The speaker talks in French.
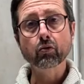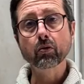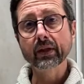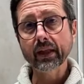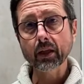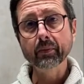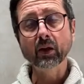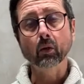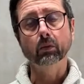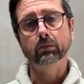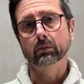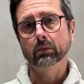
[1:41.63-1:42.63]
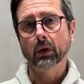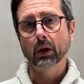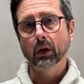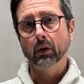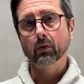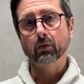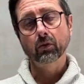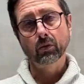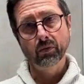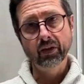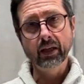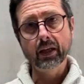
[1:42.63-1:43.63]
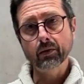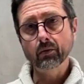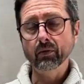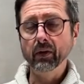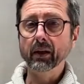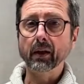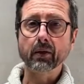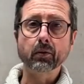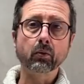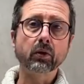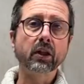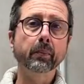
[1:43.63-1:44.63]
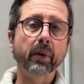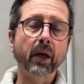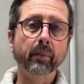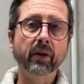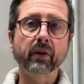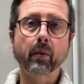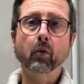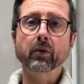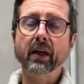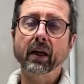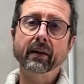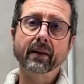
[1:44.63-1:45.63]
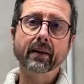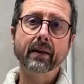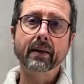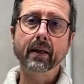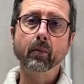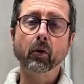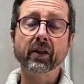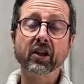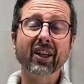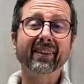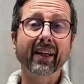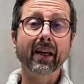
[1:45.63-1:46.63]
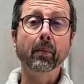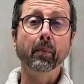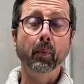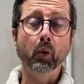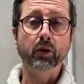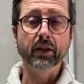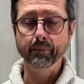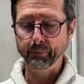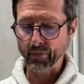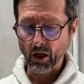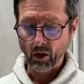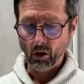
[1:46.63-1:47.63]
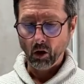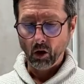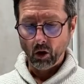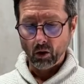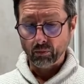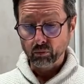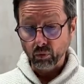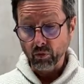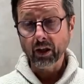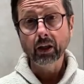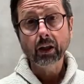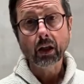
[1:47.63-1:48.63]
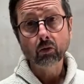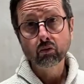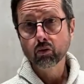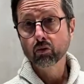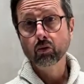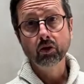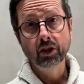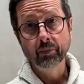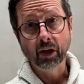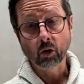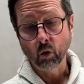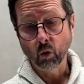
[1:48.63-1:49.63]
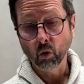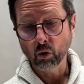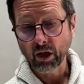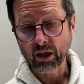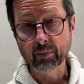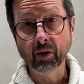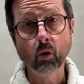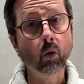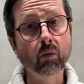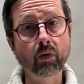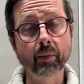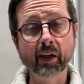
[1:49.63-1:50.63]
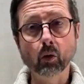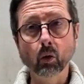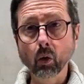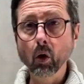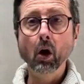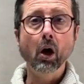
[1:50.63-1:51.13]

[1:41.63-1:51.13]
de 5 microns. Donc une finesse de filtration qui permet vraiment d'arrêter des éléments déjà très petits. Vous trouverez des cartouches de 10 microns, 15 microns, 20 microns.